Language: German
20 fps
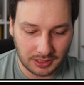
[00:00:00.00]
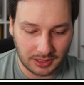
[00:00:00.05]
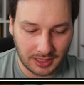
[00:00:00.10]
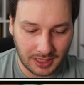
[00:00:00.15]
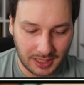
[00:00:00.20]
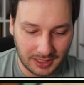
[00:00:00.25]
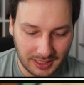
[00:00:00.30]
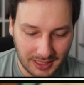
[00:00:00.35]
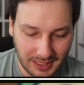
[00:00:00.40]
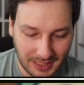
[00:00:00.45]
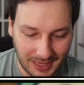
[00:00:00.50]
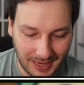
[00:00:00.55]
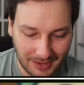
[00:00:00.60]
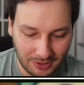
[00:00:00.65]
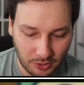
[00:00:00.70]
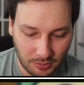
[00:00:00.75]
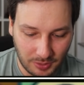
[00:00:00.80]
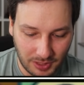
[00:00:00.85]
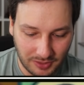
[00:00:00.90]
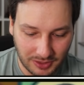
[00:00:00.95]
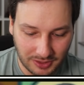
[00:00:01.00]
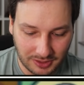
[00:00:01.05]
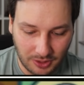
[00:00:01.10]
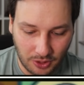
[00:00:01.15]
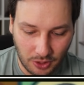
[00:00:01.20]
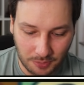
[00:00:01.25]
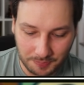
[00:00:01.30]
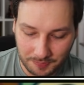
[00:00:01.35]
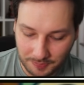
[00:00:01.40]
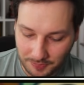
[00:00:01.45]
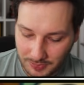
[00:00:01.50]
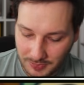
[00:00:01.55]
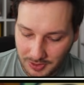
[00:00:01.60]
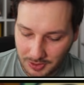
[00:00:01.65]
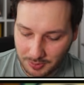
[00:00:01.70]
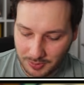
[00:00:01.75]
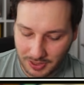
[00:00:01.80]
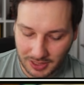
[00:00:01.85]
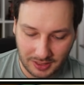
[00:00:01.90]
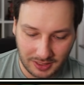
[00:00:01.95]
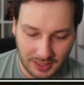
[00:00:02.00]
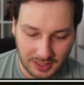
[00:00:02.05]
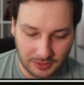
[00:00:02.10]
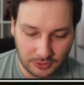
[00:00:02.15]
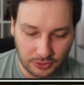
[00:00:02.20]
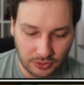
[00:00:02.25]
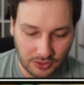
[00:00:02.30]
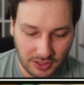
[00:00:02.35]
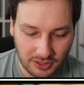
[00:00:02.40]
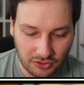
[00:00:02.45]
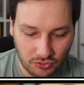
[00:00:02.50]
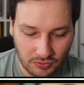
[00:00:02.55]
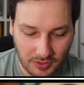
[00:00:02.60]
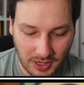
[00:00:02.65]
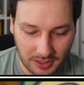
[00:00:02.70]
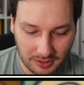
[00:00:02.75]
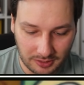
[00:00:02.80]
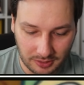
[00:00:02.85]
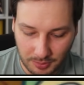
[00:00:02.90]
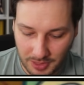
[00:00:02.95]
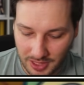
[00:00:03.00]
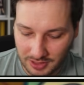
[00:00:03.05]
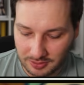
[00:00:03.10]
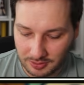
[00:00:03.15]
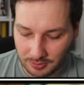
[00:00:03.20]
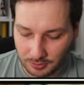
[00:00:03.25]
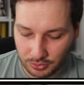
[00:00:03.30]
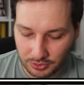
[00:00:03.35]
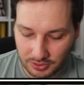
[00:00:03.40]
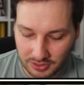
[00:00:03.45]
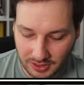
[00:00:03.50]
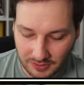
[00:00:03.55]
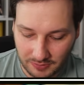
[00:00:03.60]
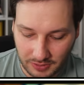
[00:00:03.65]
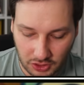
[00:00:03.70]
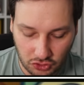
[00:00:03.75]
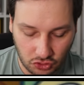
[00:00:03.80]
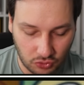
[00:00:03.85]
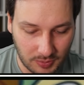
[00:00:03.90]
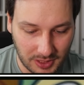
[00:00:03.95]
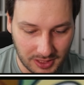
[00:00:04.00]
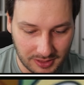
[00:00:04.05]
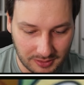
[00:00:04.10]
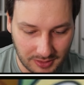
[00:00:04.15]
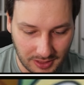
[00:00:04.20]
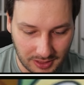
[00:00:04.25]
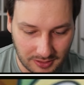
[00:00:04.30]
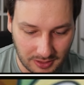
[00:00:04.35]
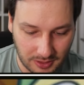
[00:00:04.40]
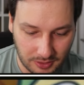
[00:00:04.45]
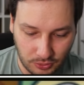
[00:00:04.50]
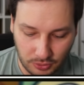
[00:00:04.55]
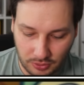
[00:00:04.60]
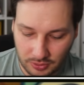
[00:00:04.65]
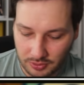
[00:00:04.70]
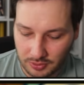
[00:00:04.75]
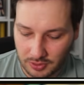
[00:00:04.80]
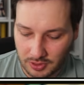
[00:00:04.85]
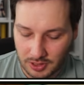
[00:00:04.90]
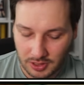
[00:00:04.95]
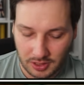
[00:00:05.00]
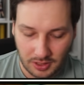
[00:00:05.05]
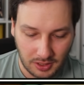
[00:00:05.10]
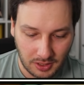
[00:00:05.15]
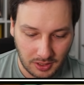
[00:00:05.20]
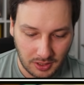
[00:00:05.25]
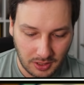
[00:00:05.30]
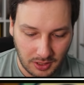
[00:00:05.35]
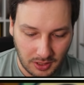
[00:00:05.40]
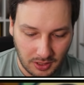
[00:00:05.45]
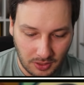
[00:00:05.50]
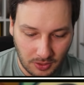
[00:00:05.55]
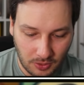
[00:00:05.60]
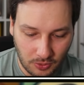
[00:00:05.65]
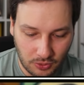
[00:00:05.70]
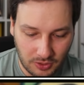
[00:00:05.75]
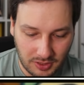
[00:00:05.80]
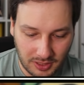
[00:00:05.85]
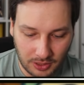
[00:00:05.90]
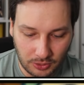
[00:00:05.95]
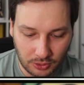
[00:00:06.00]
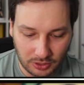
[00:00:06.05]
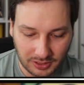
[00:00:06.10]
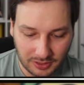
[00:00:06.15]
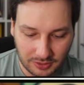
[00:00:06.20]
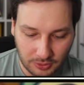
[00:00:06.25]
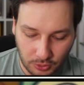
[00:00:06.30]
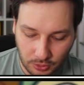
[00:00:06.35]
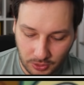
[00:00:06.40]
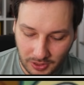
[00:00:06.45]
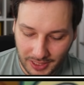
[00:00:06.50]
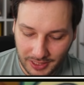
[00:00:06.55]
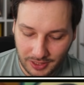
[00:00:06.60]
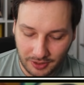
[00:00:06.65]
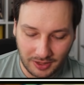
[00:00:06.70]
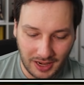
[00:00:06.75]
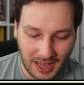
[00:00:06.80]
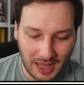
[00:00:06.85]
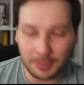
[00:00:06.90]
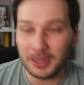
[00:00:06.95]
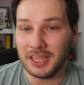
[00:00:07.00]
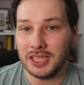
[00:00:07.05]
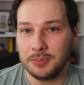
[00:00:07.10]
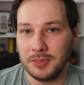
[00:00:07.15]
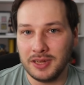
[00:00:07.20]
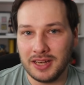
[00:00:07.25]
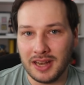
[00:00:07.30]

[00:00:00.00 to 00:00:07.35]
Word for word: äh, kann hier gern nochmal was kommen. Ich meine, der Illustration Ray Hit im ersten Booster war schon mal sehr, sehr gut und auch das Koraidon. Aber ich